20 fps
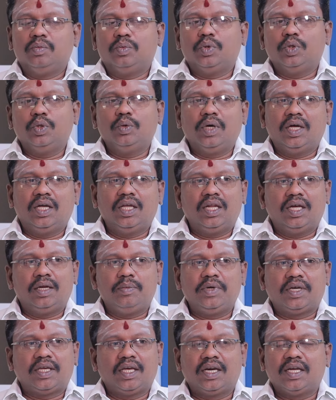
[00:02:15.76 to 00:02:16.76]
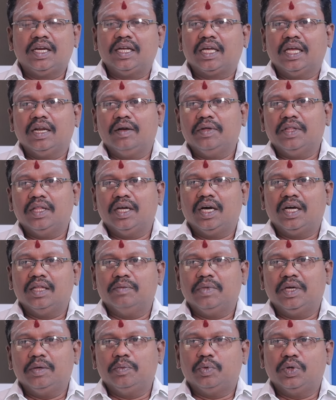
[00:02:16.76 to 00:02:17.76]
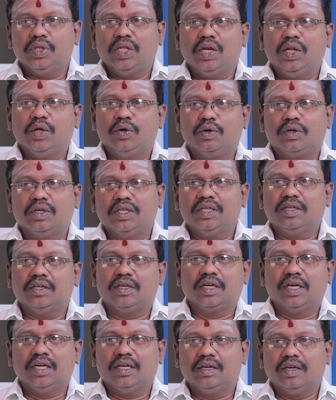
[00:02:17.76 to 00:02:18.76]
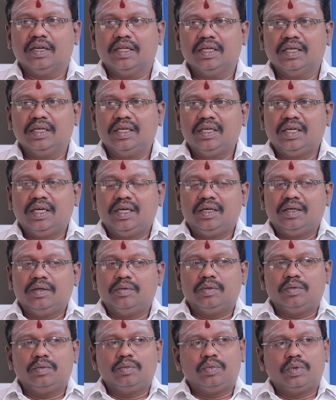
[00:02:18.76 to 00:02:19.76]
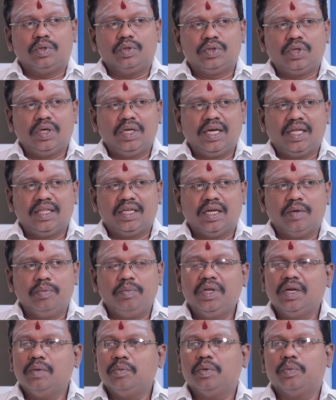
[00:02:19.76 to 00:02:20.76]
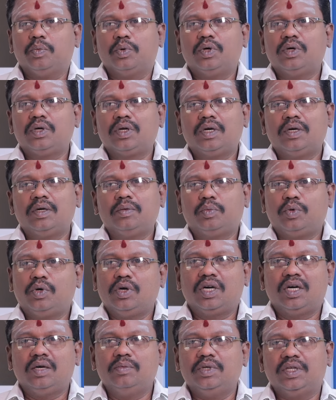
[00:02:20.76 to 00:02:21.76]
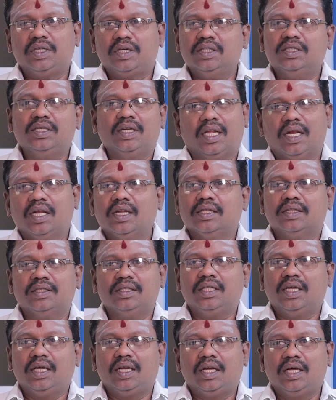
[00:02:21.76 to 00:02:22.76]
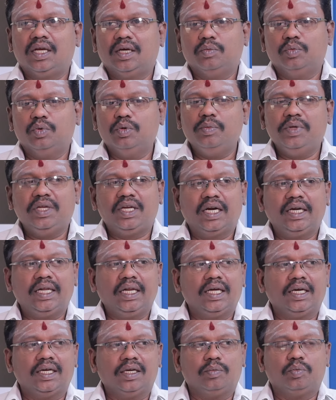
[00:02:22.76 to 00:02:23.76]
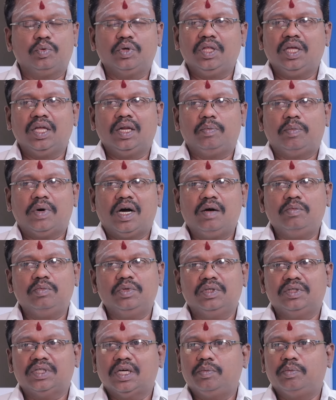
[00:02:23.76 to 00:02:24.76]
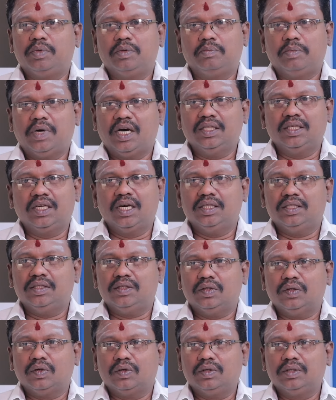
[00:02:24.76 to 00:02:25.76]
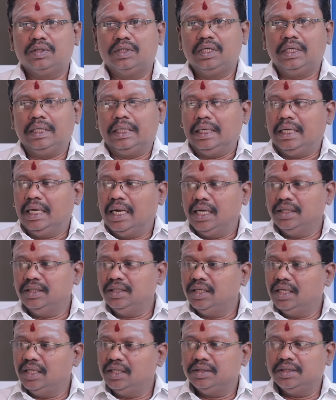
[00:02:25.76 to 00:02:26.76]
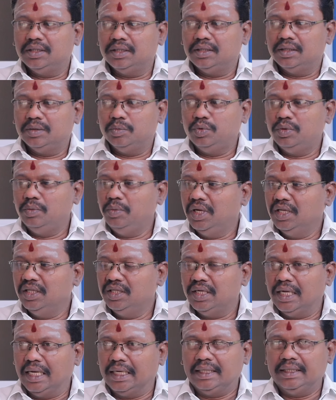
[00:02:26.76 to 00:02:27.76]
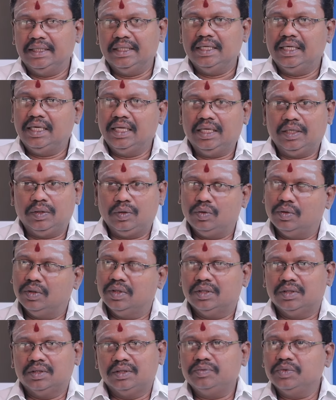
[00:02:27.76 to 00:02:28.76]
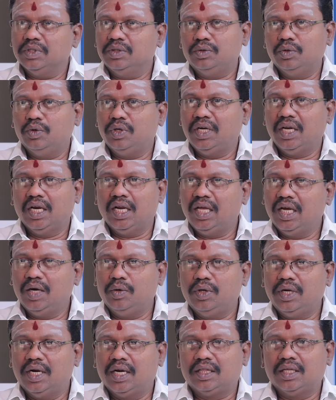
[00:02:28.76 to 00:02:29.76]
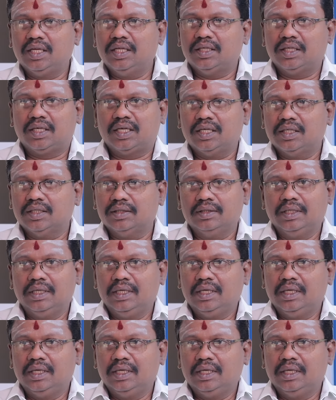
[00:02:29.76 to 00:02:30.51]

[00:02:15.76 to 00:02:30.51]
பொதுவாக எல்லாருமே கேட்குற கேள்வி தான் இந்த மாதிரி புதையல் யோகம் இருக்கான்னு மோஸ்ட்லி அதை நம்பி நம்ம போக போகாமல் இருக்கிறது நல்லது ஏன்னா பூமி கடியில் இருக்கிற புதையில பாம்பு சர்ப்பம் பாதுகாத்துட்டு இருக்கும் அது அந்த பூமியிலேருந்து நகர்ந்துக்கிட்டே இருக்கும் அது ஸோ ஒரு நிலையாக ஒரு இடத்துல இருக்காது